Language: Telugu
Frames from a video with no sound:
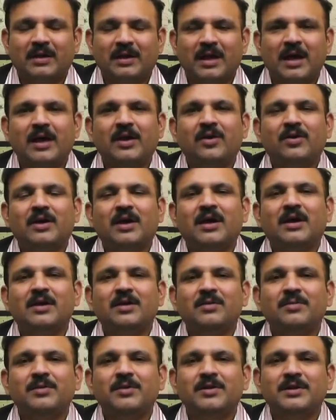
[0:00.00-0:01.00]
నా యొక్క
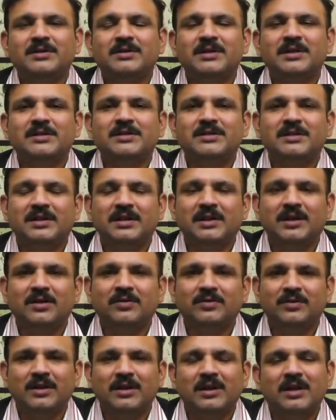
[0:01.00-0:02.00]
అంగం యొక్క సైజ్ చిన్నగా
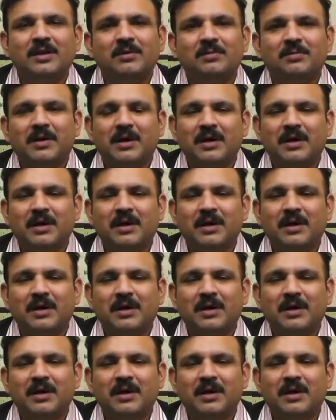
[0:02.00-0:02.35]
ఉంది నా